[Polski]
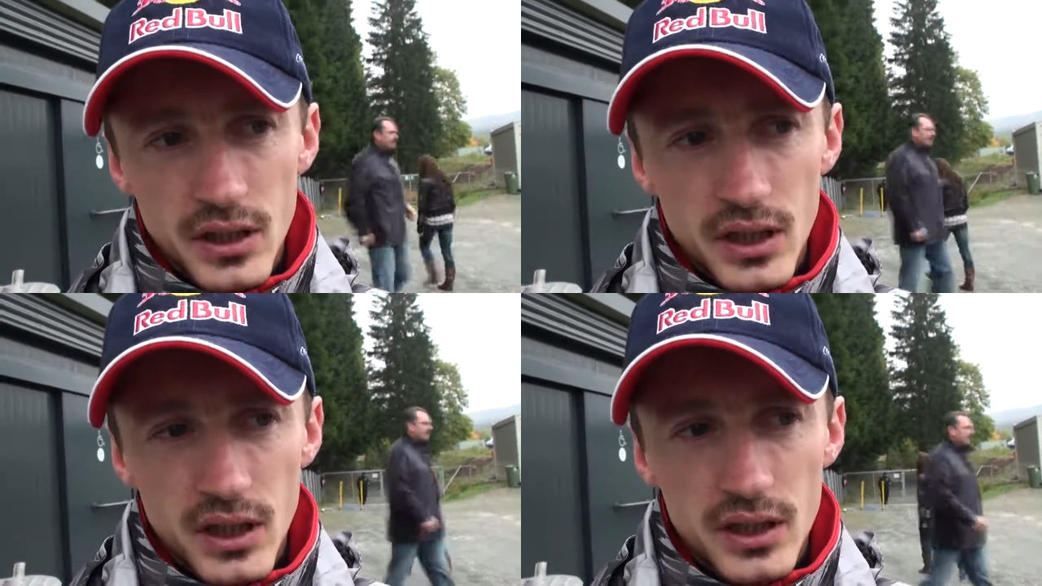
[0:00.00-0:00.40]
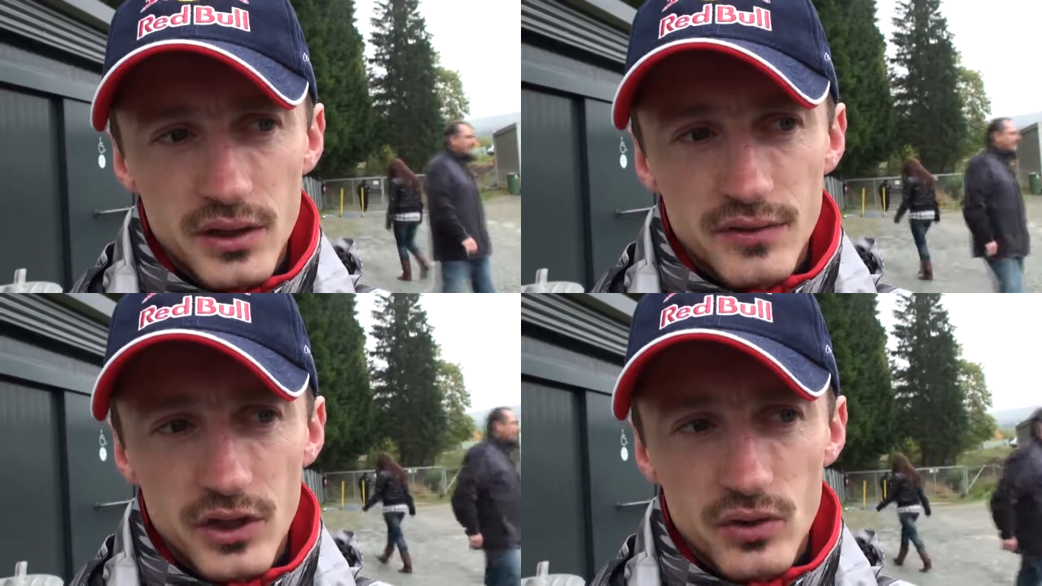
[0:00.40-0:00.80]

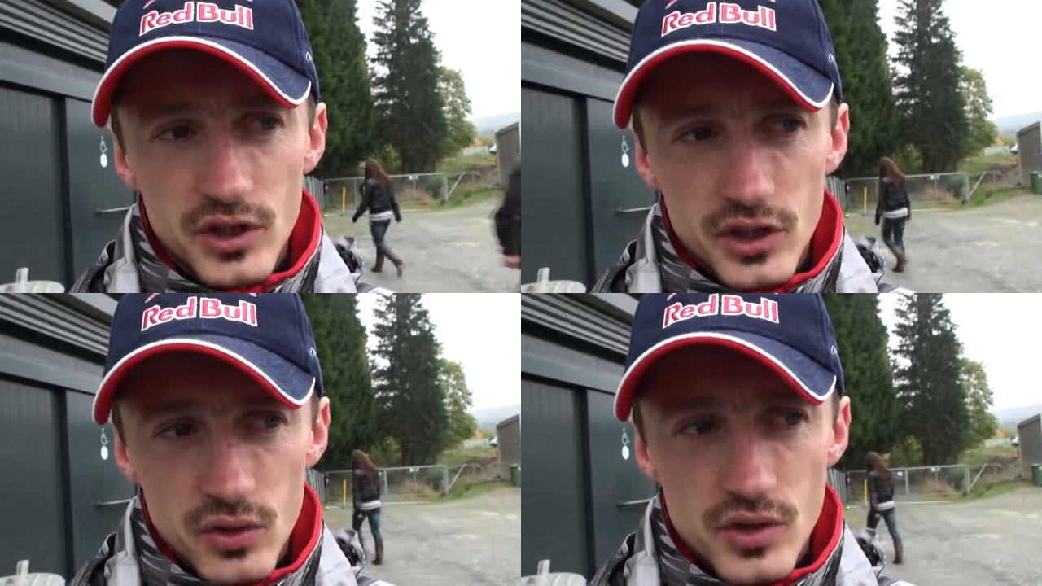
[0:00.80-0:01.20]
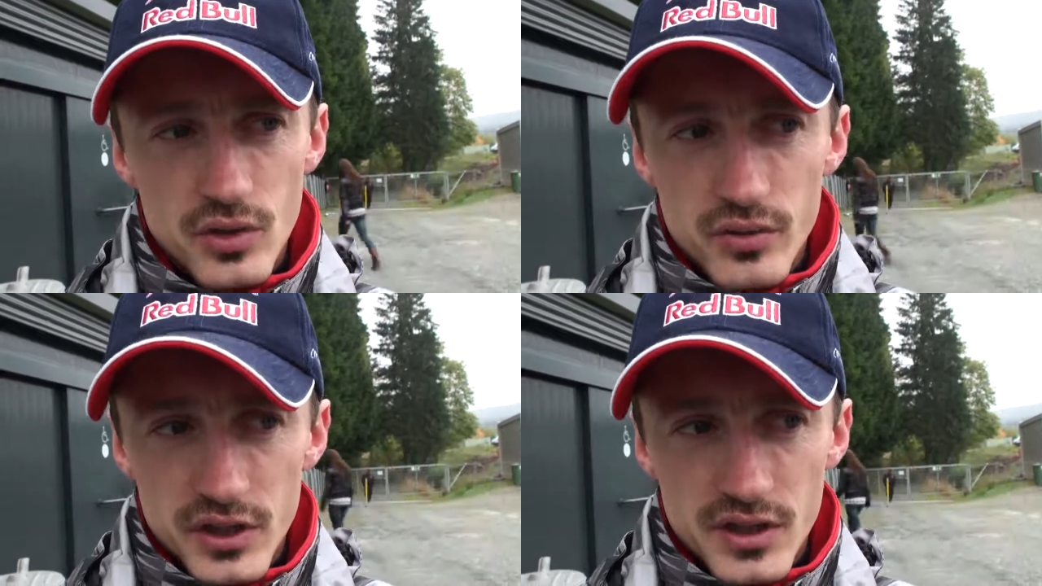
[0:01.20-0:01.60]
ale warunki
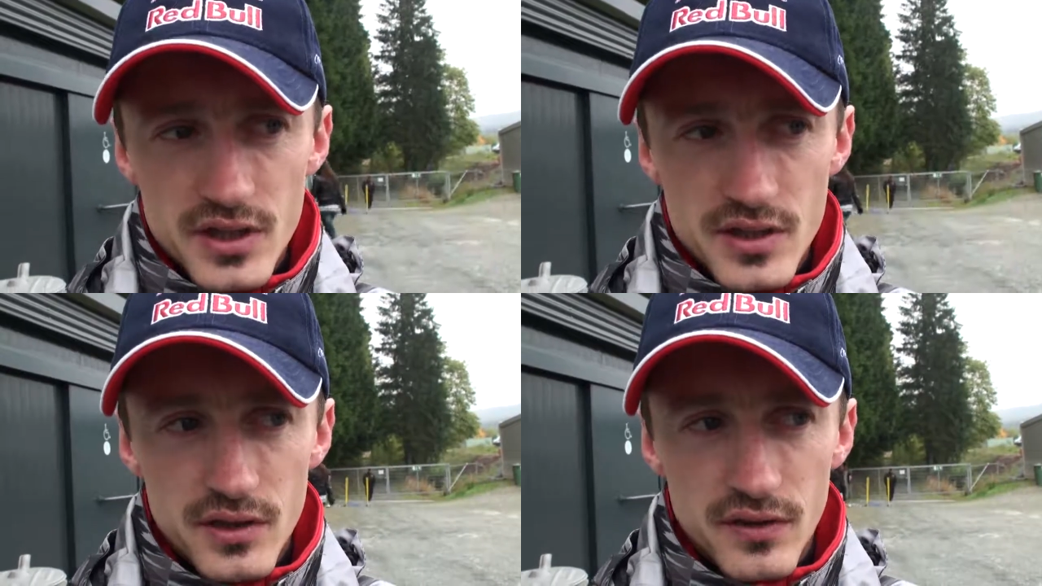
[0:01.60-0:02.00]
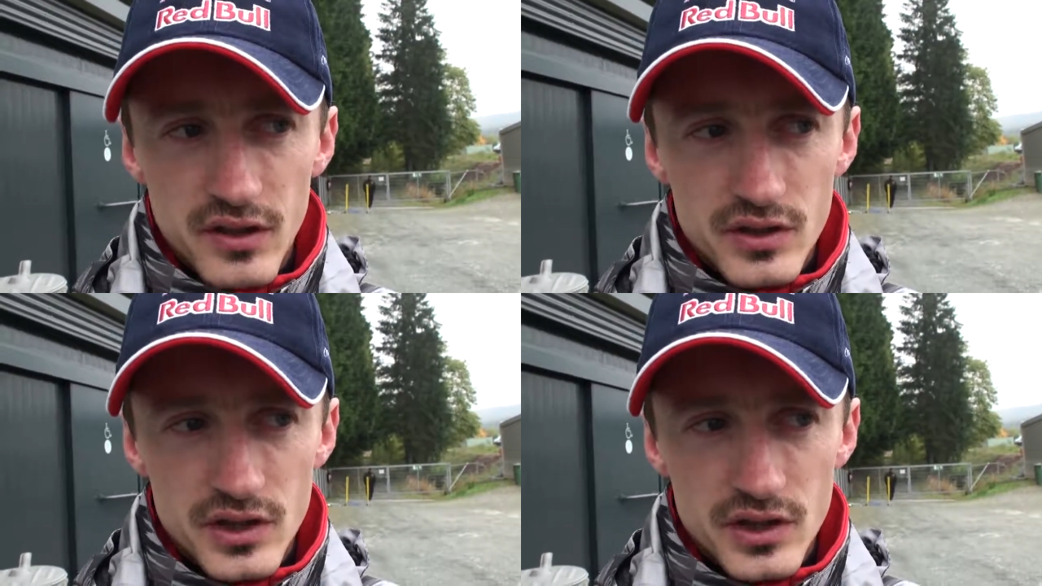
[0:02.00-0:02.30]
dużo tutaj decydowały.